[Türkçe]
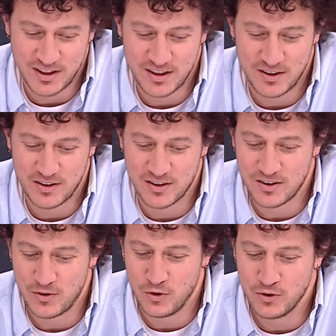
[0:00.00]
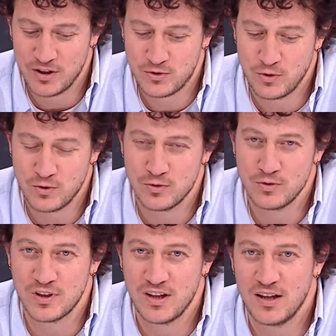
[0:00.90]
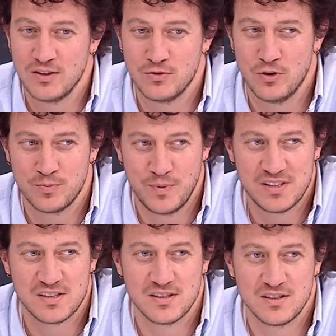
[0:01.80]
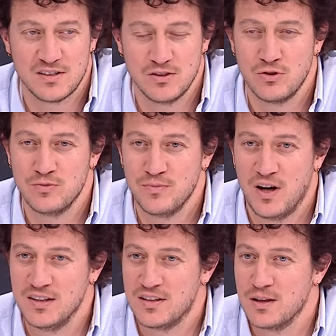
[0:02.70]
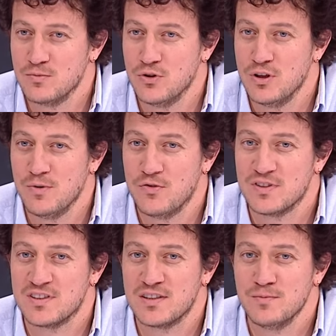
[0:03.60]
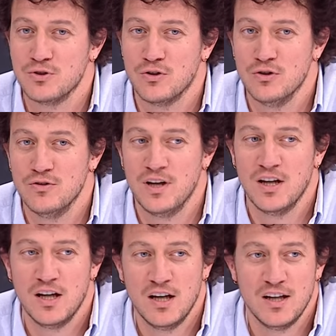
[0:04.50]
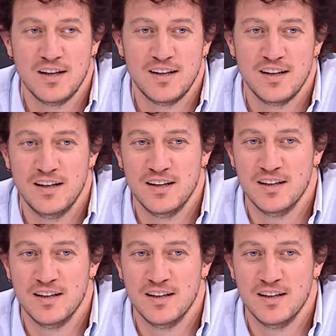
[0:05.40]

E, onunla çok uzun sene, 4-5 sezon aynı takımda oynama fırsatımız oldu ve e,